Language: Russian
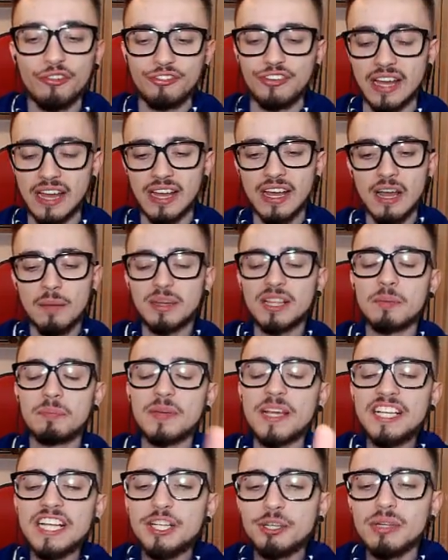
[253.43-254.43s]
Кофе!
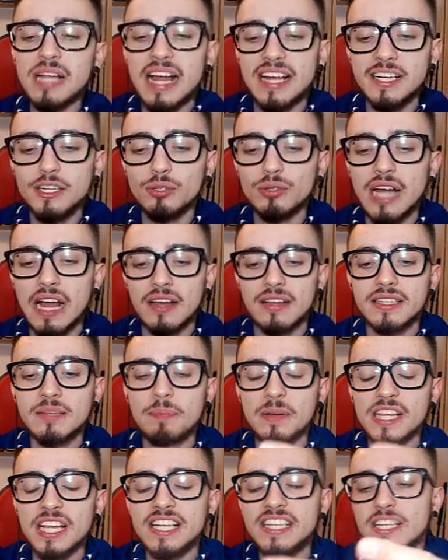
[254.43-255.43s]
Иди сюда, иди сюда!
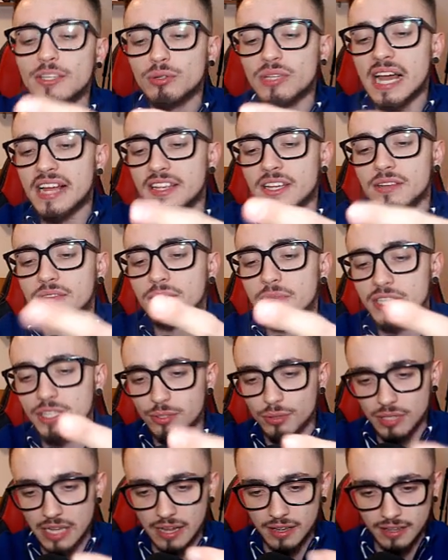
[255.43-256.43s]
Иди сюда, не...
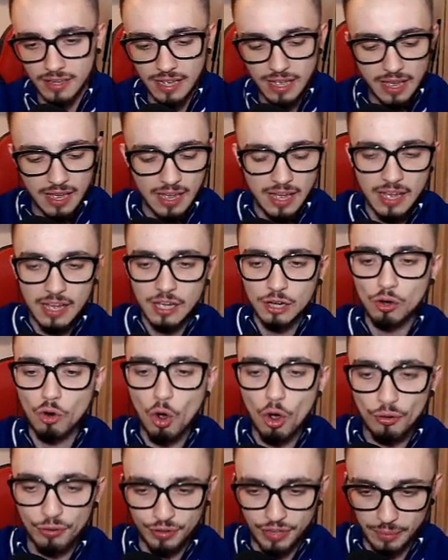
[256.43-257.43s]
иди сюда!
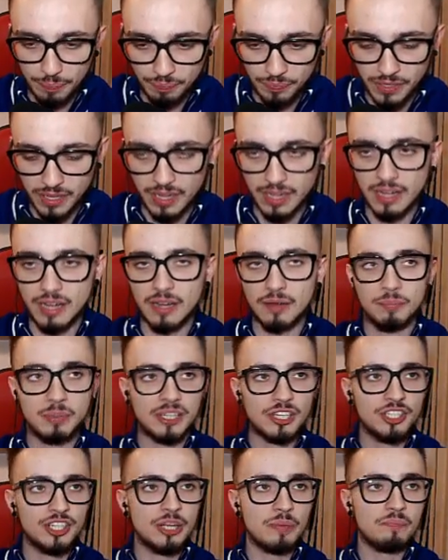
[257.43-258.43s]
кофе, э,
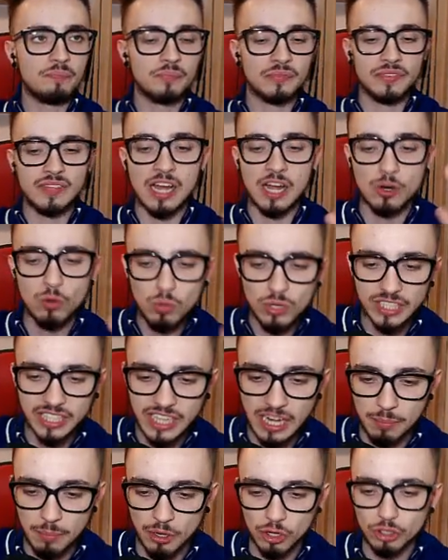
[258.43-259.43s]
подожди, на
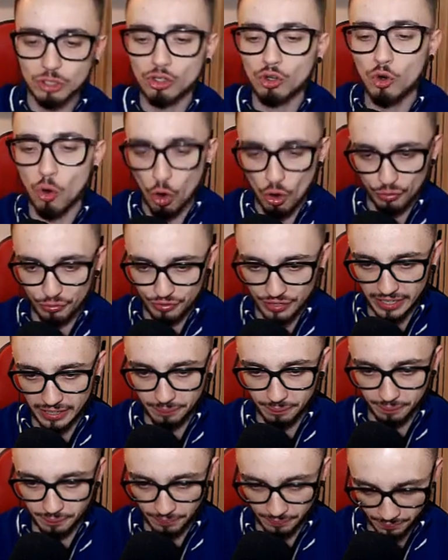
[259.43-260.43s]
русском
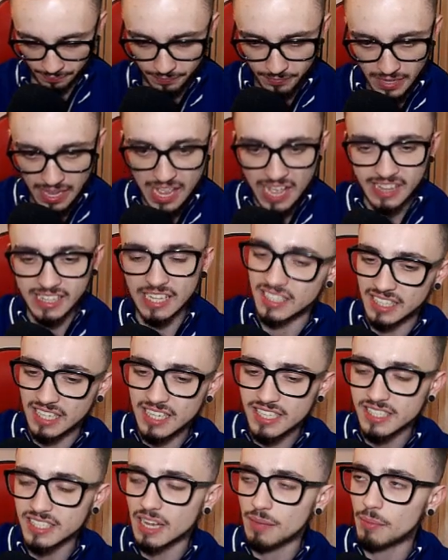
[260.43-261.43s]
кофе, угу. на
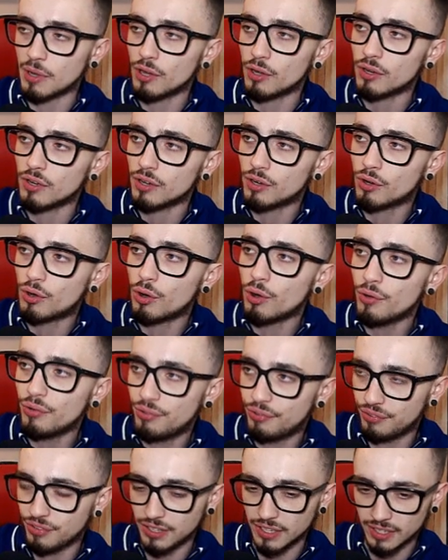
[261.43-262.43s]
английском
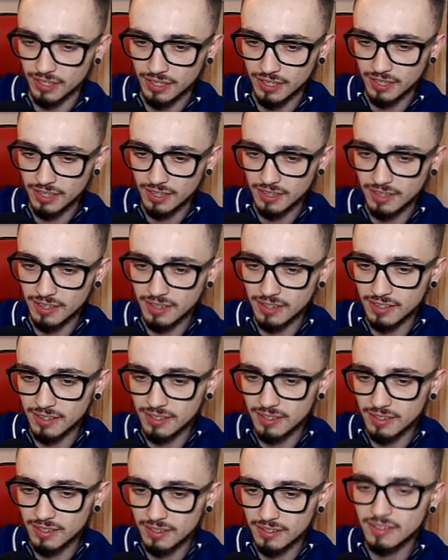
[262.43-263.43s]
кофе,
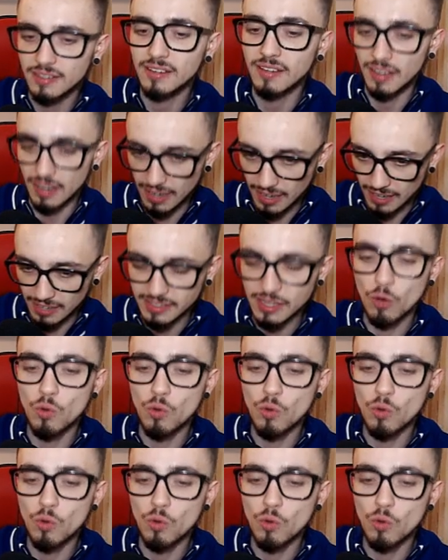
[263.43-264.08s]
ага.